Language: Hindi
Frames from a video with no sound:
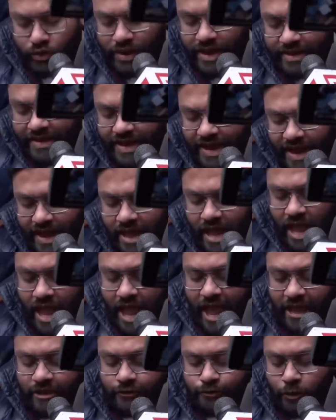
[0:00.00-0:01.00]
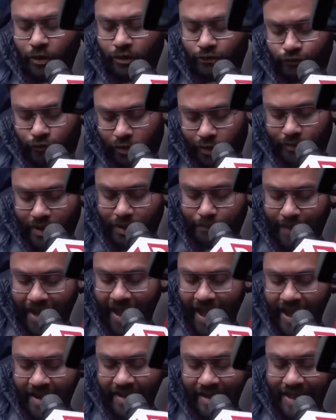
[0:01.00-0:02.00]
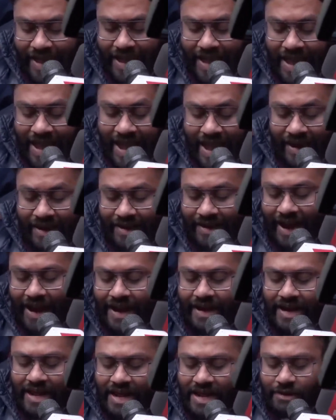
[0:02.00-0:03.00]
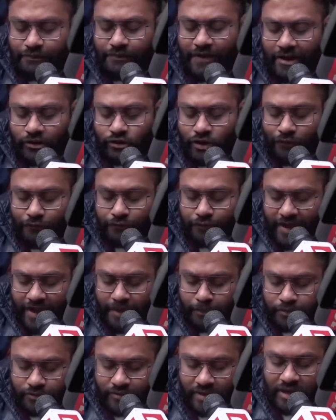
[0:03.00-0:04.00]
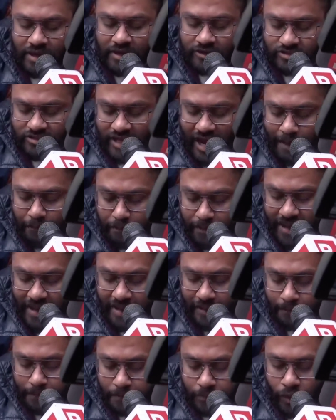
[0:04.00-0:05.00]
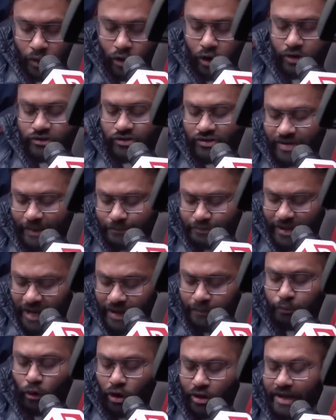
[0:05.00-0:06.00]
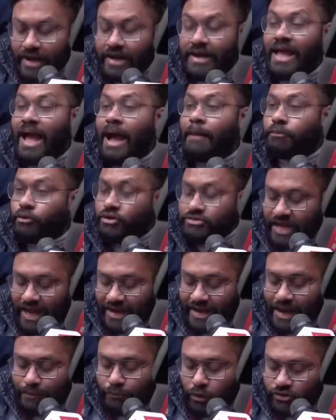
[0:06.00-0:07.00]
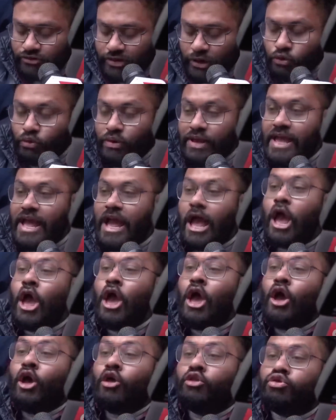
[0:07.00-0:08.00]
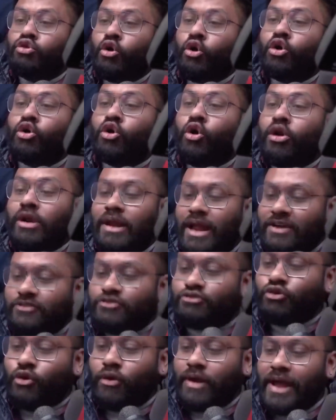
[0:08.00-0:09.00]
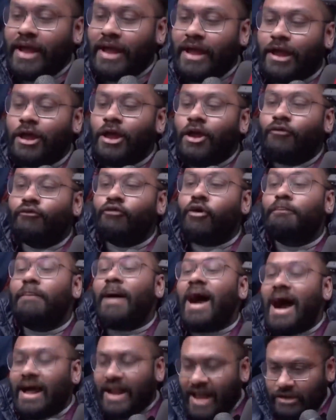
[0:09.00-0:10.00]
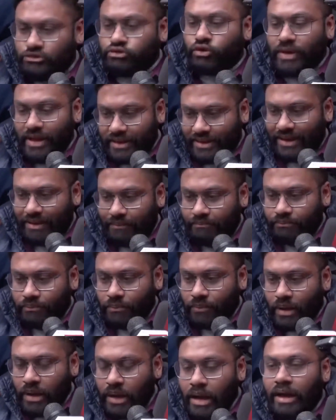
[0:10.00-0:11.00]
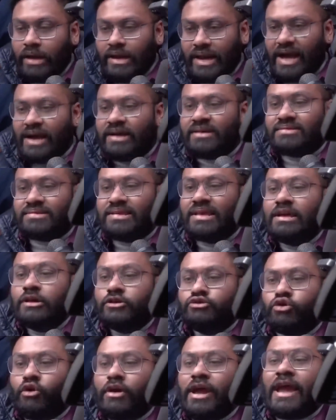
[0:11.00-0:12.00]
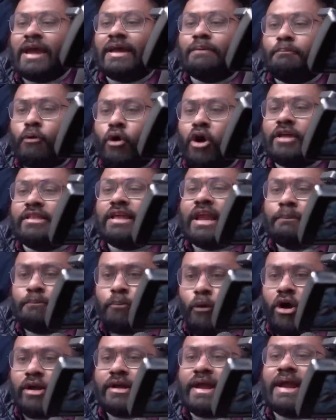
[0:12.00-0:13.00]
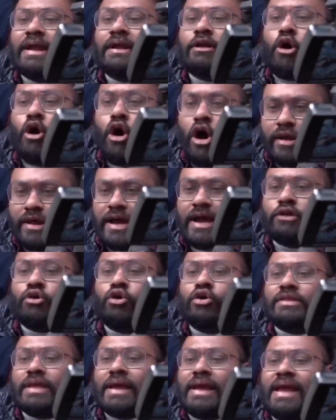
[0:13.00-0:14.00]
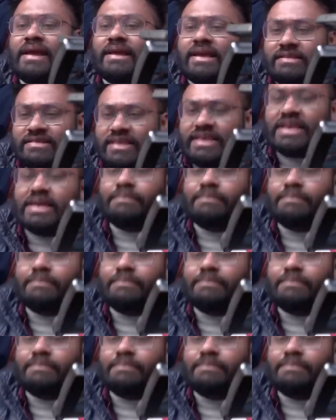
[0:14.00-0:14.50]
चुके थे एक्सपोज फ्रॉम द बैक ग्राइंडिंग इफेक्ट ऑफ रिप्स शार्पनिंग और जो सबसे इंपॉर्टेंट है आपको जानना बहुत ज़रूरी है दोनों लंग्स जो हैं वो बाहर आ चुके थे लंग्स जो एक बहुत इंपॉर्टेंट ऑर्गन होते हैं किसी